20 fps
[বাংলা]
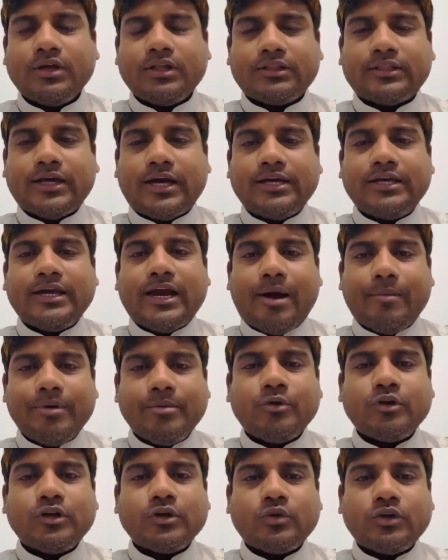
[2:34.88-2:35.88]
তাই আমি
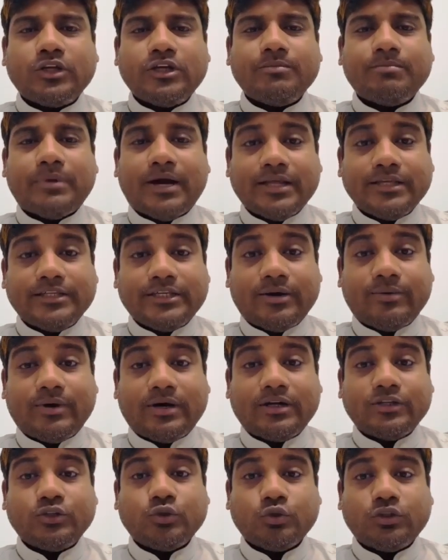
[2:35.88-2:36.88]
মনে করি বাড়ি যাওয়া
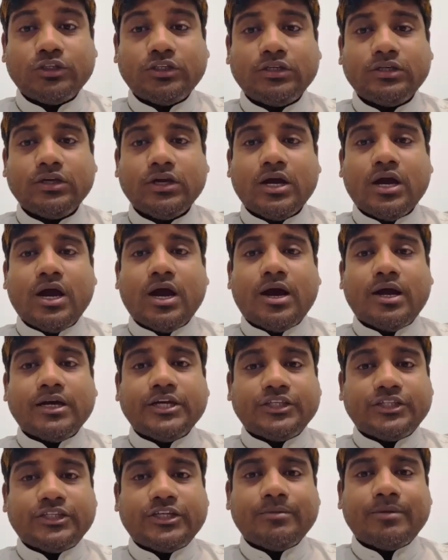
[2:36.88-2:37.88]
যদি
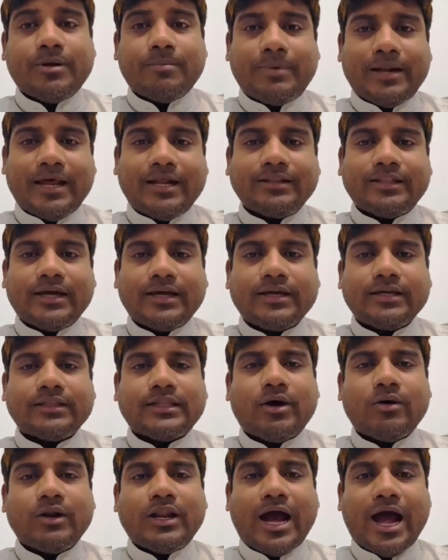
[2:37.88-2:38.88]
ইচ্ছে বা প্ল্যান থাকে
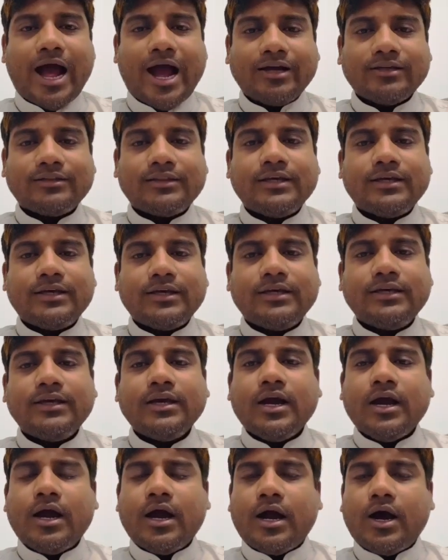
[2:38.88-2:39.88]
তাহলে আগ থেকেই
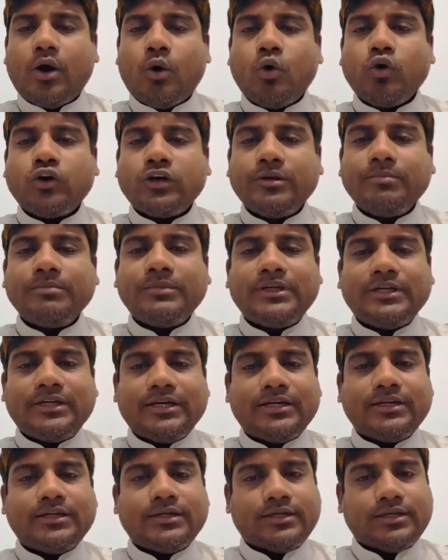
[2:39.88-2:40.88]
অগ্রিম
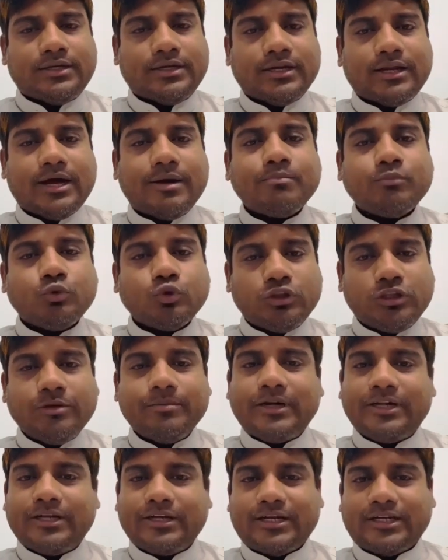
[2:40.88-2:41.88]
টিকিট কেনা
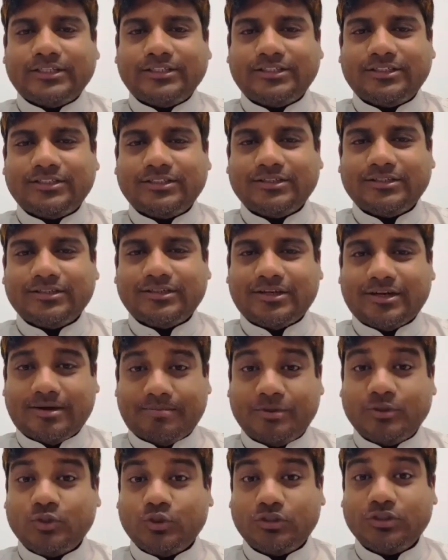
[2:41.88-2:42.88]
বুদ্ধিমানের কাজ
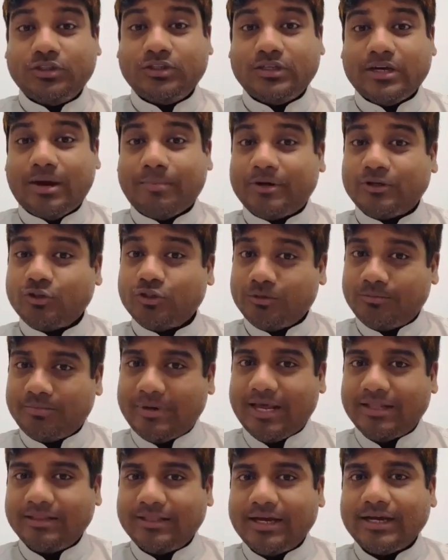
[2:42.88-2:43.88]
আপনি যদি আপনার যদি
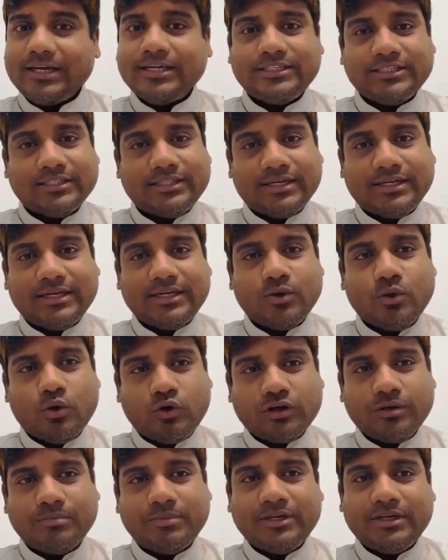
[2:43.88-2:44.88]
প্ল্যান থাকে ইচ্ছে থাকে
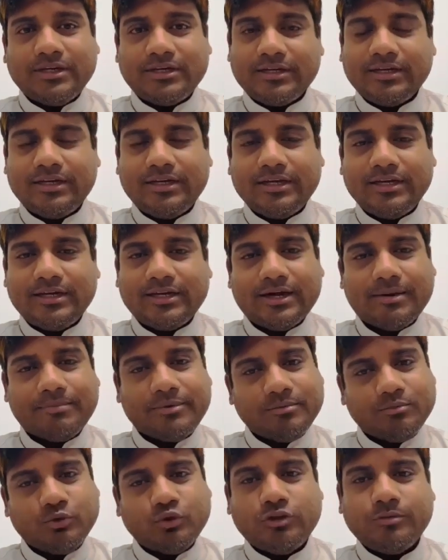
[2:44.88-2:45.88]
অগ্রিম টিকিট কিনলে এটা আপনি
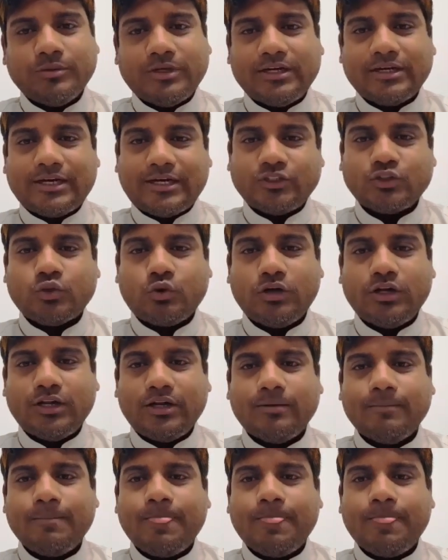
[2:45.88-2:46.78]
বুদ্ধিমানের কাজ করলেন